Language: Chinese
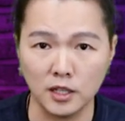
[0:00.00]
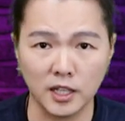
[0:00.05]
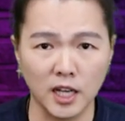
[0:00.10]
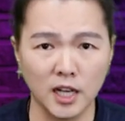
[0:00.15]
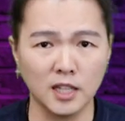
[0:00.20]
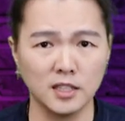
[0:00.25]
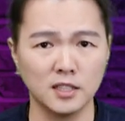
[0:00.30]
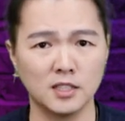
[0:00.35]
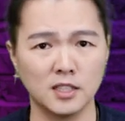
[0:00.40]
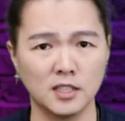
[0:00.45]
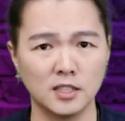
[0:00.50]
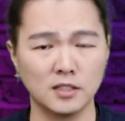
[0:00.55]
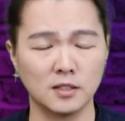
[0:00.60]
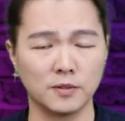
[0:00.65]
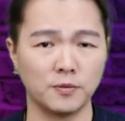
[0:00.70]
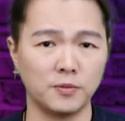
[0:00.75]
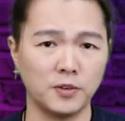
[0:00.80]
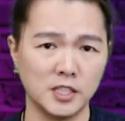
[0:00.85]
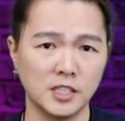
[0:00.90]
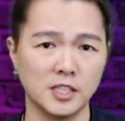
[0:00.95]
你看看那些
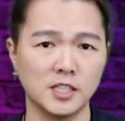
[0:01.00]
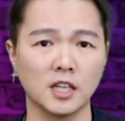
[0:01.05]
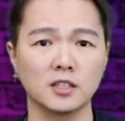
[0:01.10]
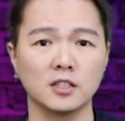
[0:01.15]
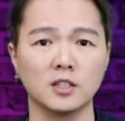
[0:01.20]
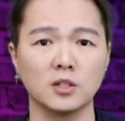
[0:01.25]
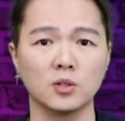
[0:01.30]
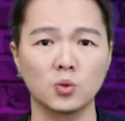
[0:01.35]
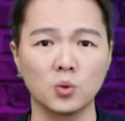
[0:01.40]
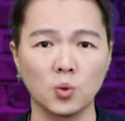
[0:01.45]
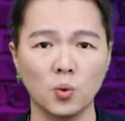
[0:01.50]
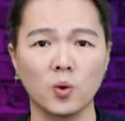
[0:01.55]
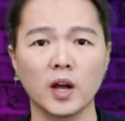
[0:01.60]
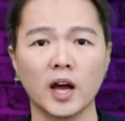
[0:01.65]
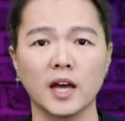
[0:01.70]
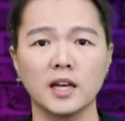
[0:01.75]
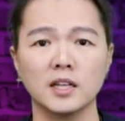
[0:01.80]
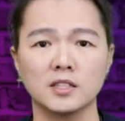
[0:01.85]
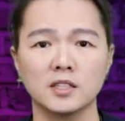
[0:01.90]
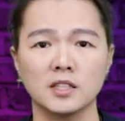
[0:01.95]
飞机上的人多
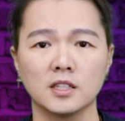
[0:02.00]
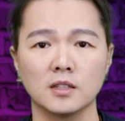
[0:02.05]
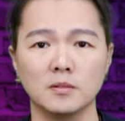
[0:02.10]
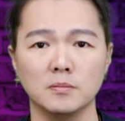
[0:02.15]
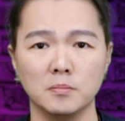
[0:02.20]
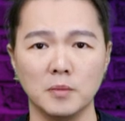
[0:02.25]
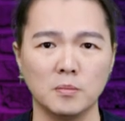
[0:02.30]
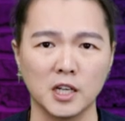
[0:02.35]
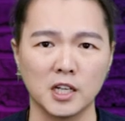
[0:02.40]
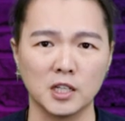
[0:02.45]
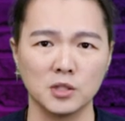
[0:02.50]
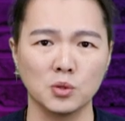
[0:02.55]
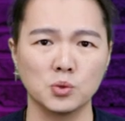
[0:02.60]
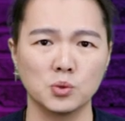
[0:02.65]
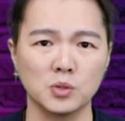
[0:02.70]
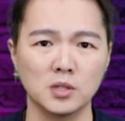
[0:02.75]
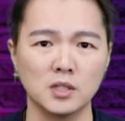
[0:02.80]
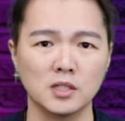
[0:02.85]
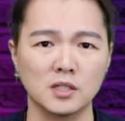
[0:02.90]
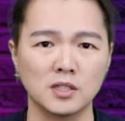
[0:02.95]
开心，每个人都
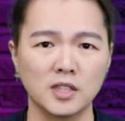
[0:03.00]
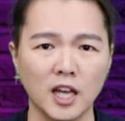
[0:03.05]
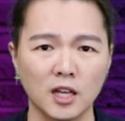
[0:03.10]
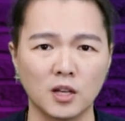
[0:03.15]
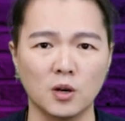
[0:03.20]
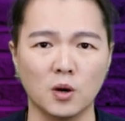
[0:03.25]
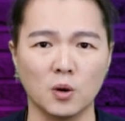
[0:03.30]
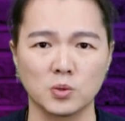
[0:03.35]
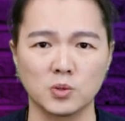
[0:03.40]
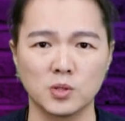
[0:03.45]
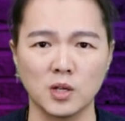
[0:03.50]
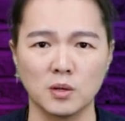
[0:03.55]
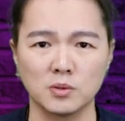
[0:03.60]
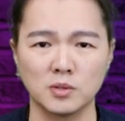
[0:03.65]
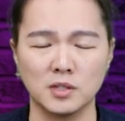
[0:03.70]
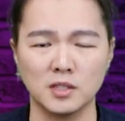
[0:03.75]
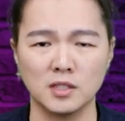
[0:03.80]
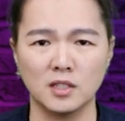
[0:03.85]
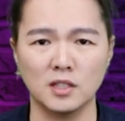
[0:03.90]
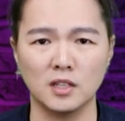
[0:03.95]
觉得戴口罩
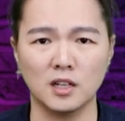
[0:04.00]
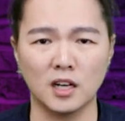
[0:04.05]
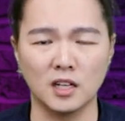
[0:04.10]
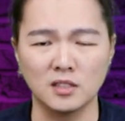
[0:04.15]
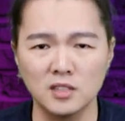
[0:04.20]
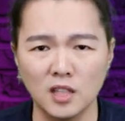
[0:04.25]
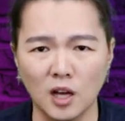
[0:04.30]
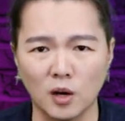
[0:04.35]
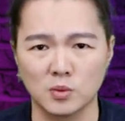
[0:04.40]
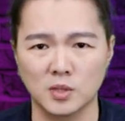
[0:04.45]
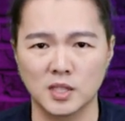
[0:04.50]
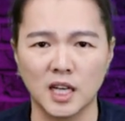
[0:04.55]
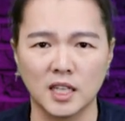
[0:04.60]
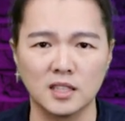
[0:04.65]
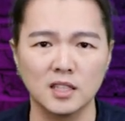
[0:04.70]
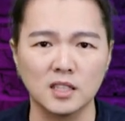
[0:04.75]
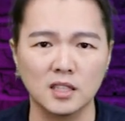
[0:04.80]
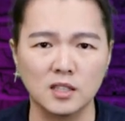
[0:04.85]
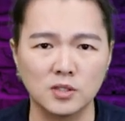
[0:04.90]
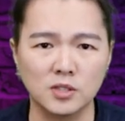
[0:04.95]
是一个很脑残
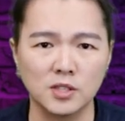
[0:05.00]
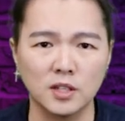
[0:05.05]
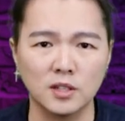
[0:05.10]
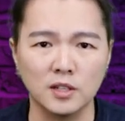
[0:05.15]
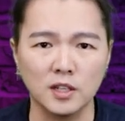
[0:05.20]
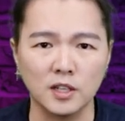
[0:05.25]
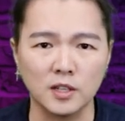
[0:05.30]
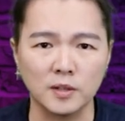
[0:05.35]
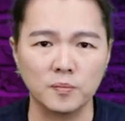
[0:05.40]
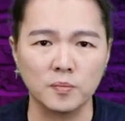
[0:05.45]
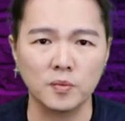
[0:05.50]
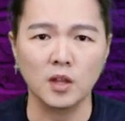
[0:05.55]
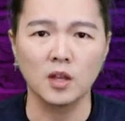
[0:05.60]
的一个政令。